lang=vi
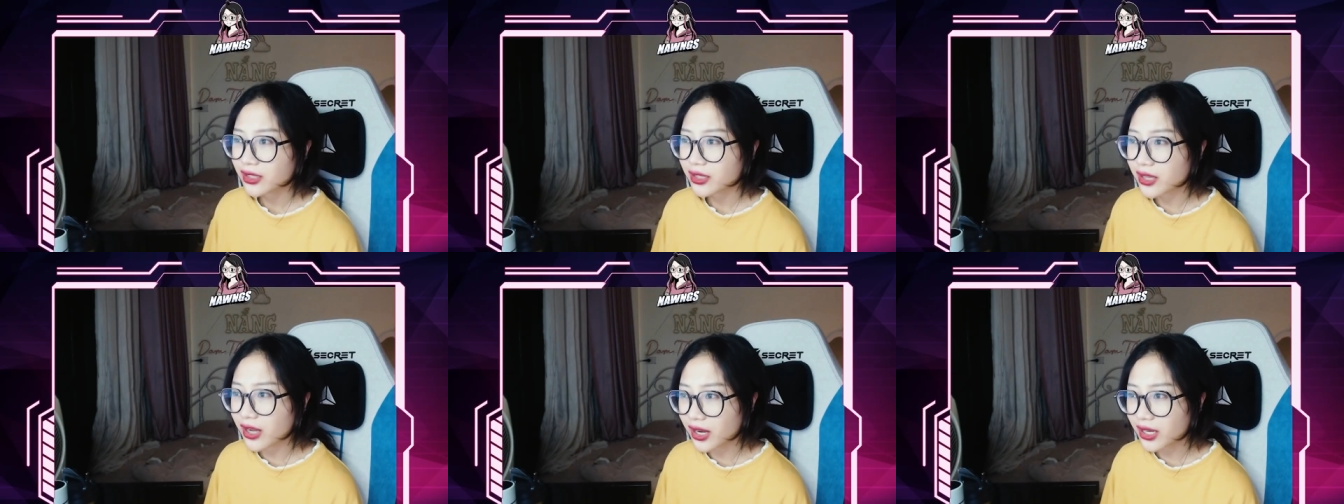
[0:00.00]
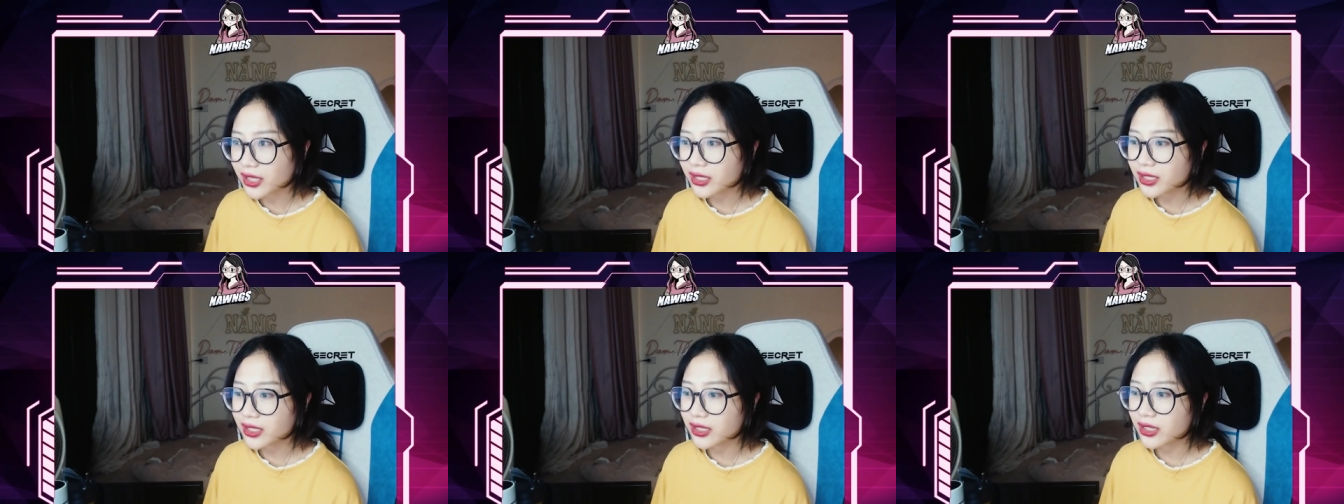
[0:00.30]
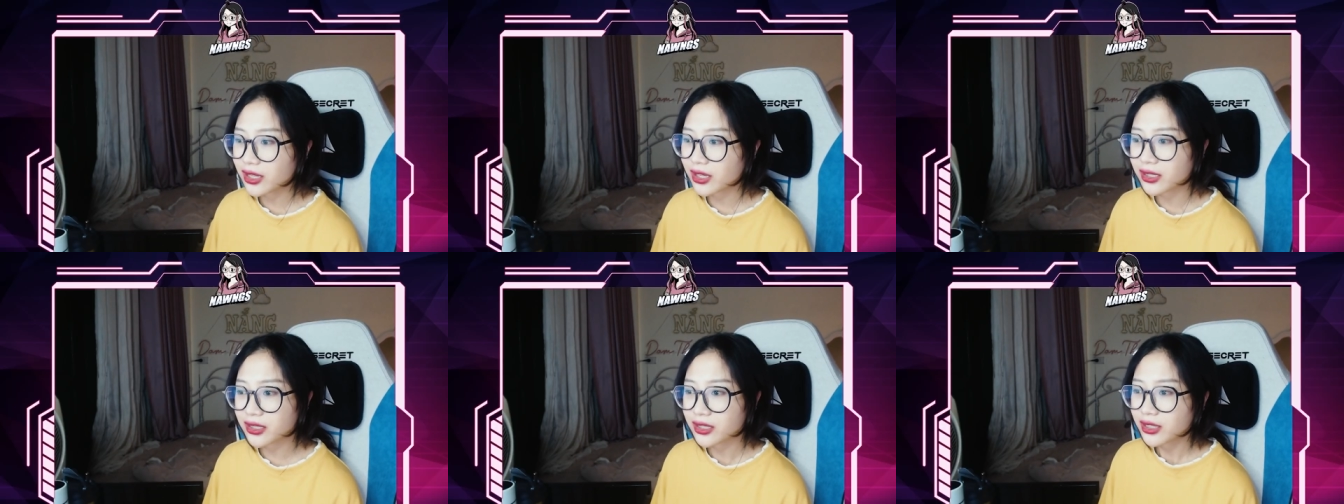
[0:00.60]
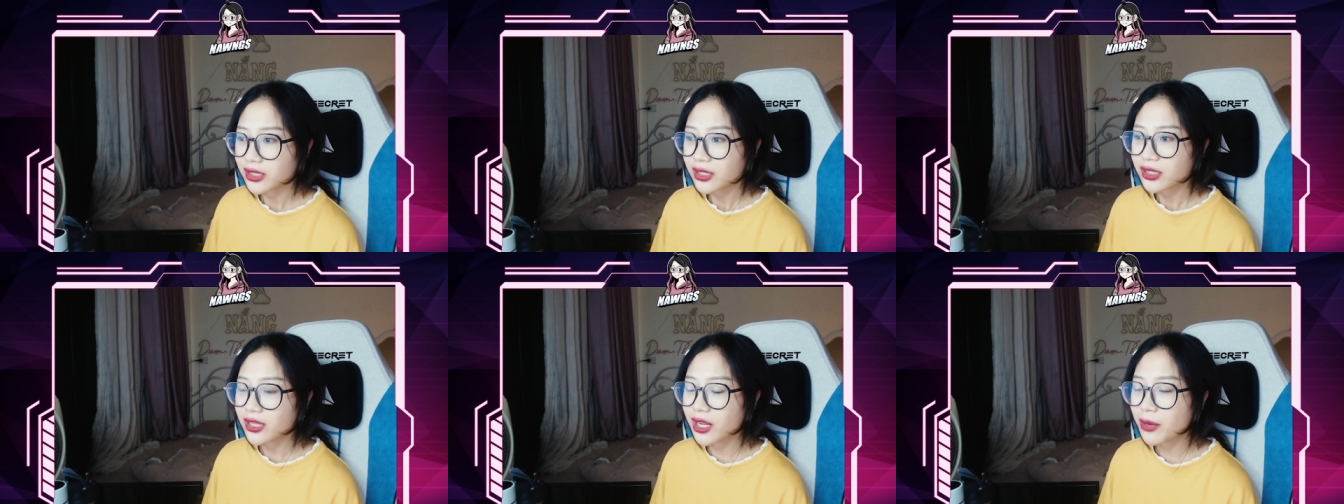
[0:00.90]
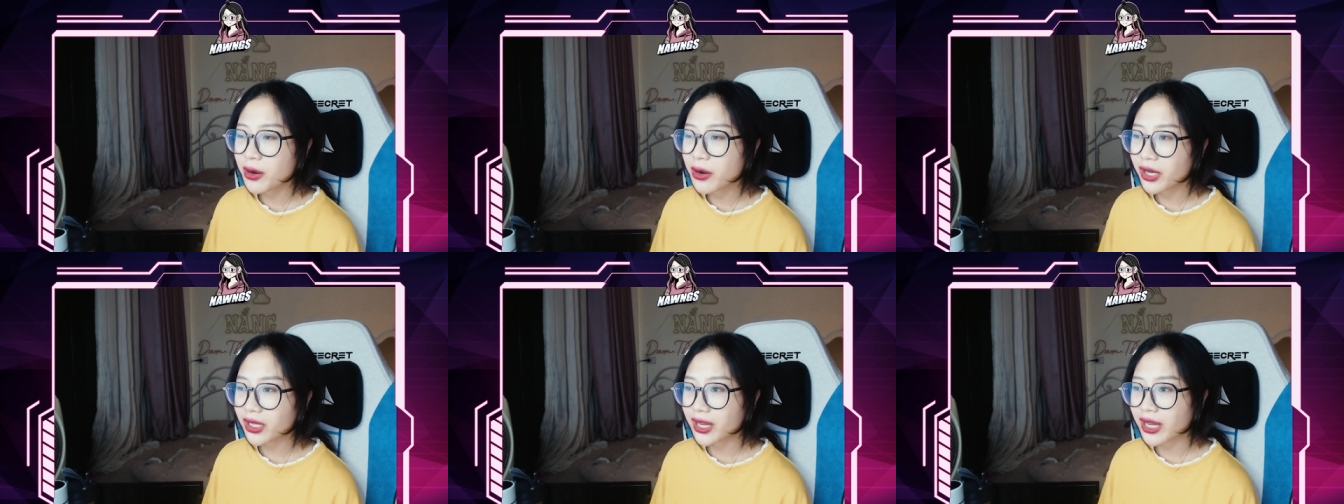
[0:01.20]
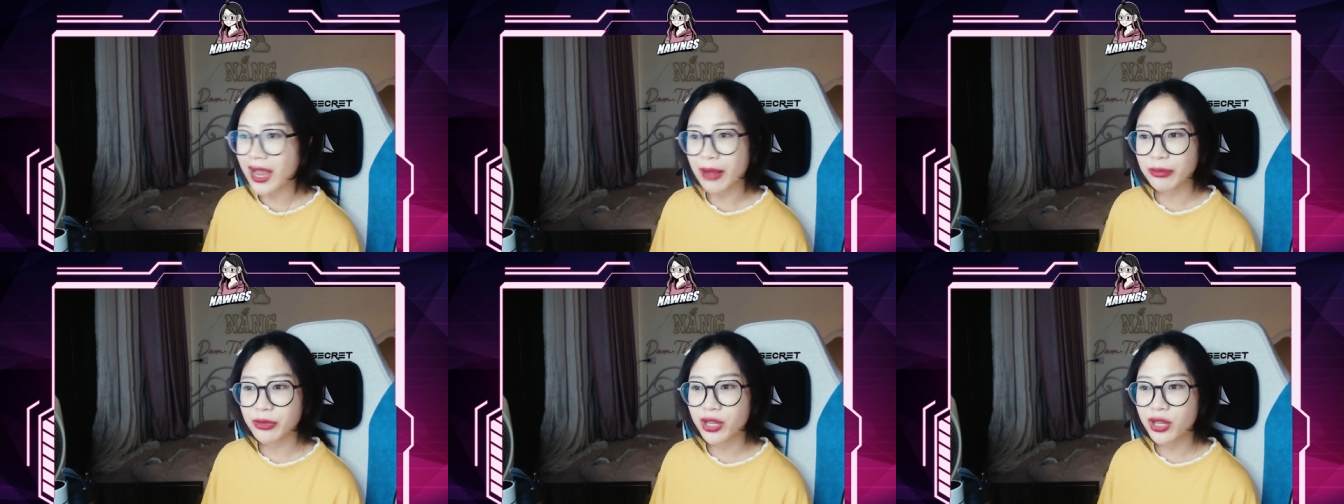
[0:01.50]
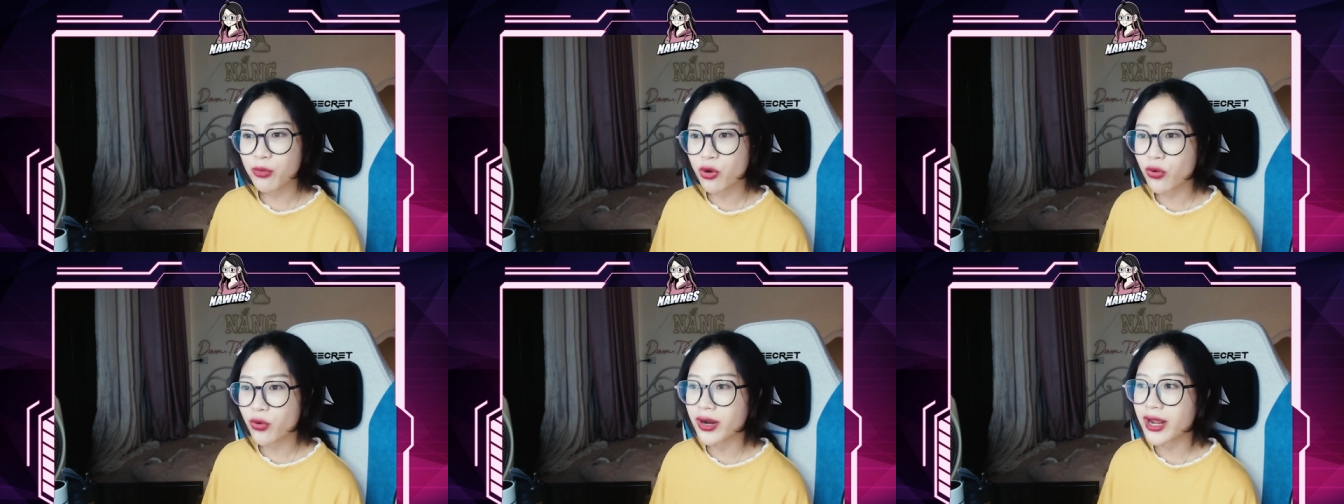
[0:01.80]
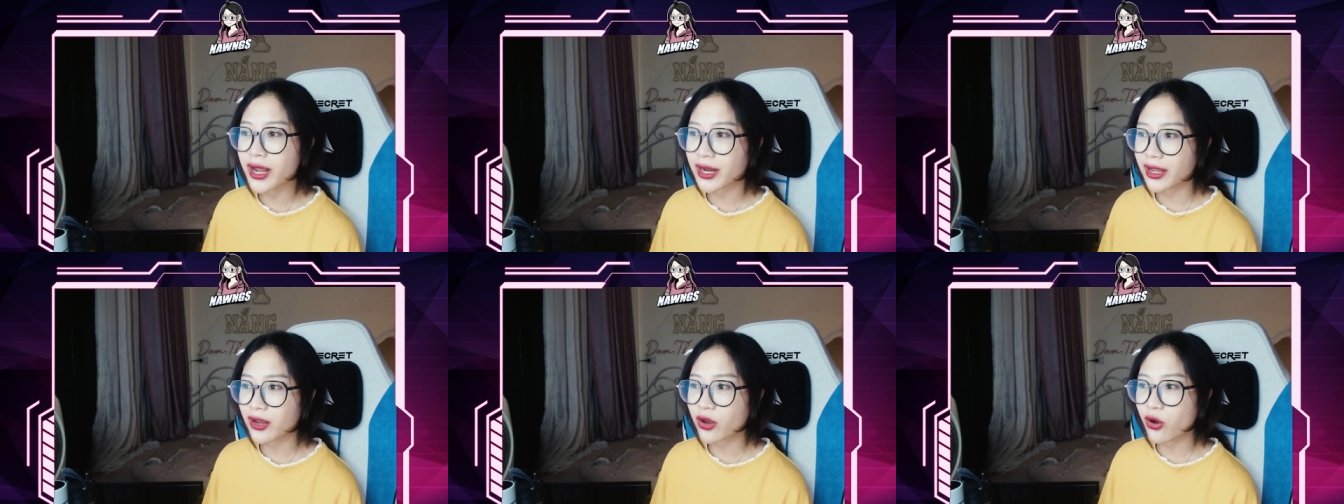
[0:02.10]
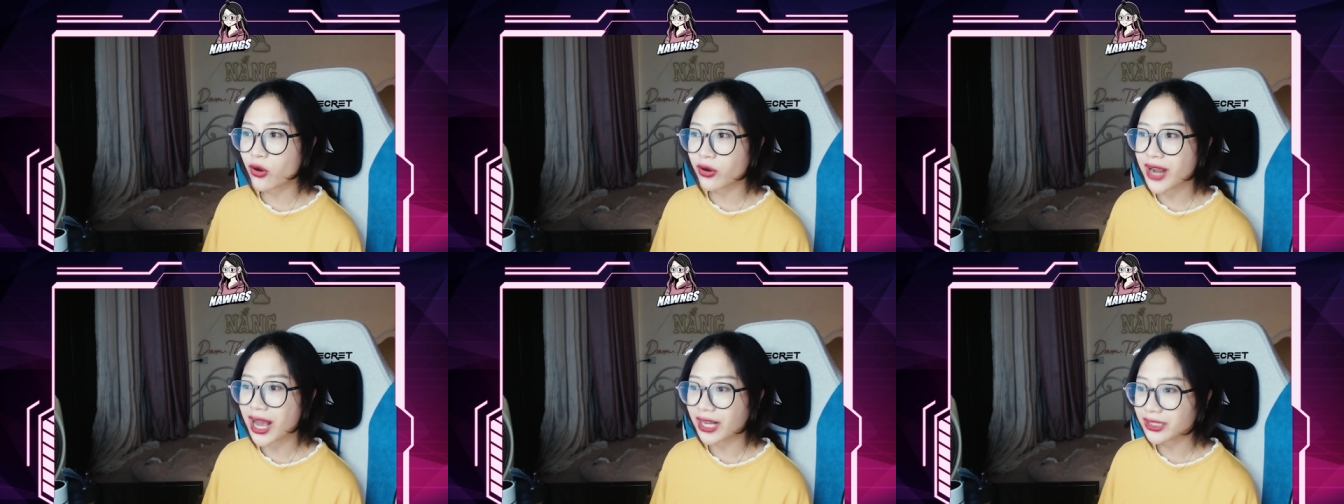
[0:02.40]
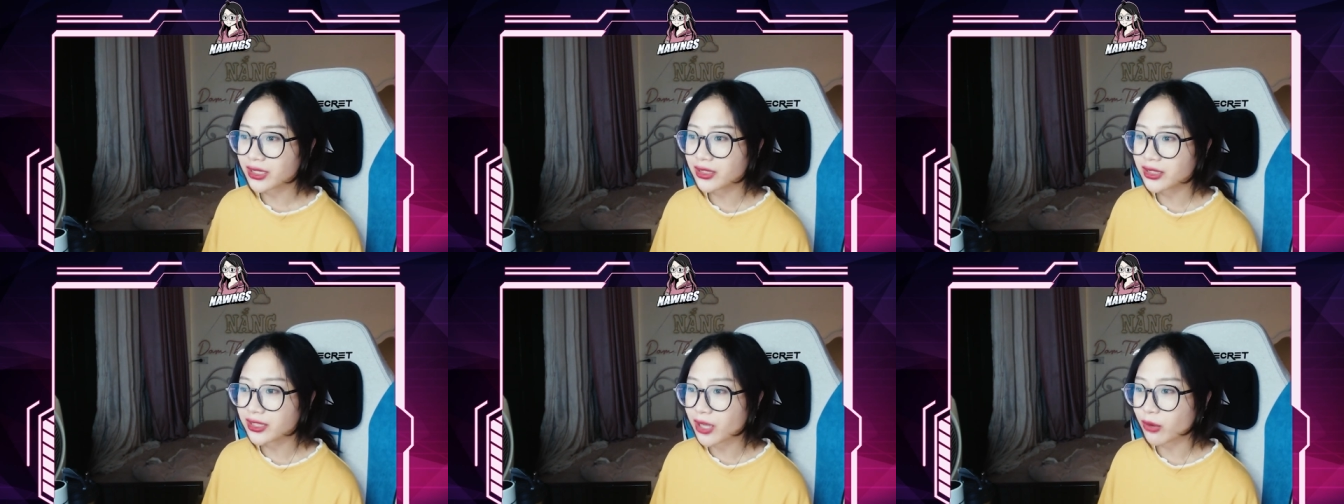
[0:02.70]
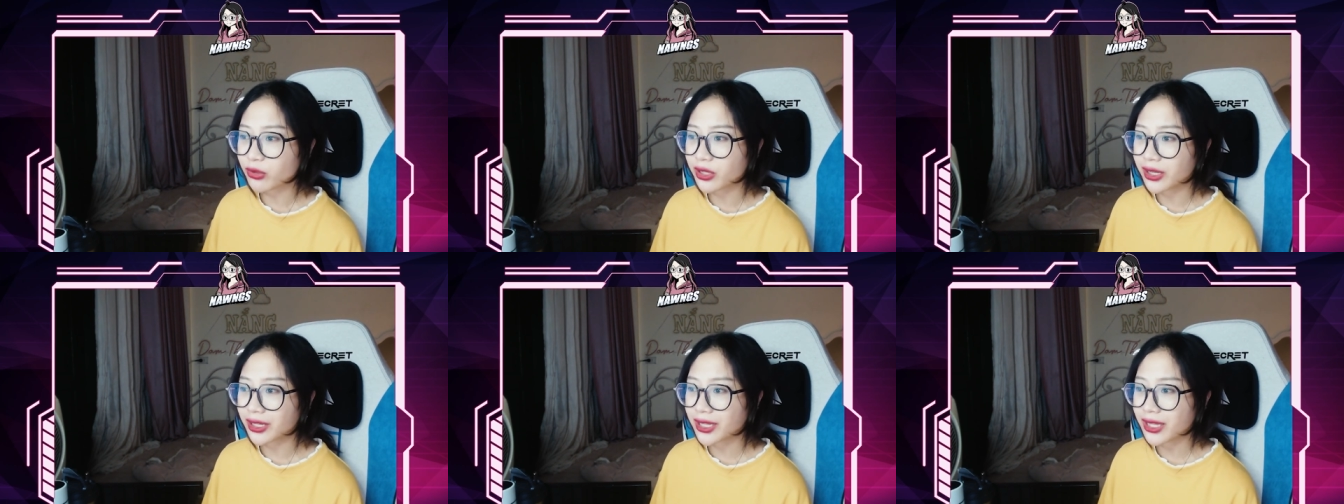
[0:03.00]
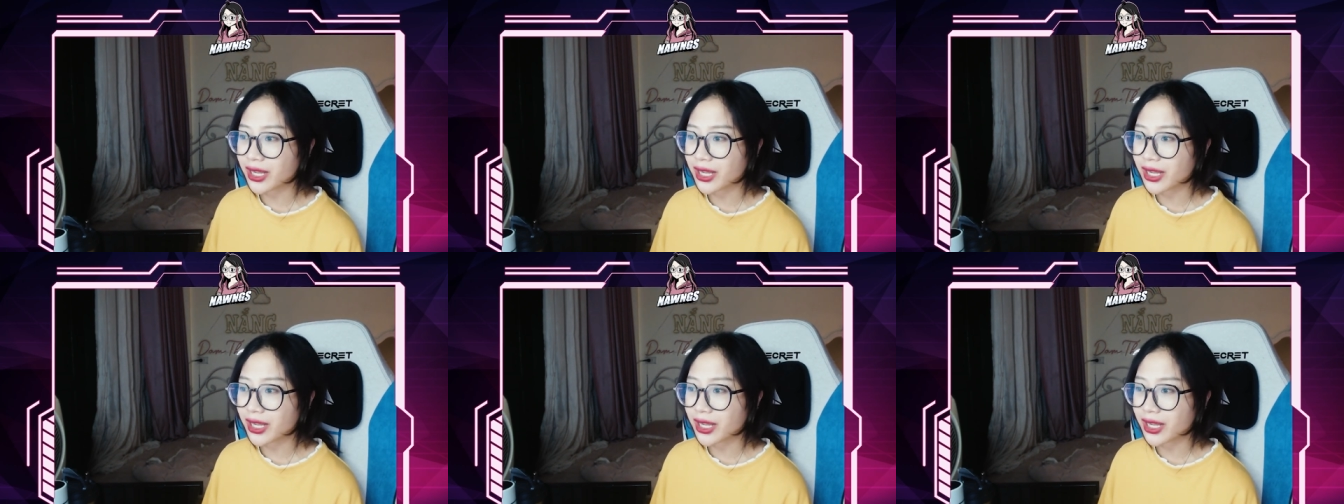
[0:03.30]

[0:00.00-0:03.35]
đấy thì uh, nếu mà người ta cảm thấy cái mối quan hệ này còn đáng trân trọng thì người ta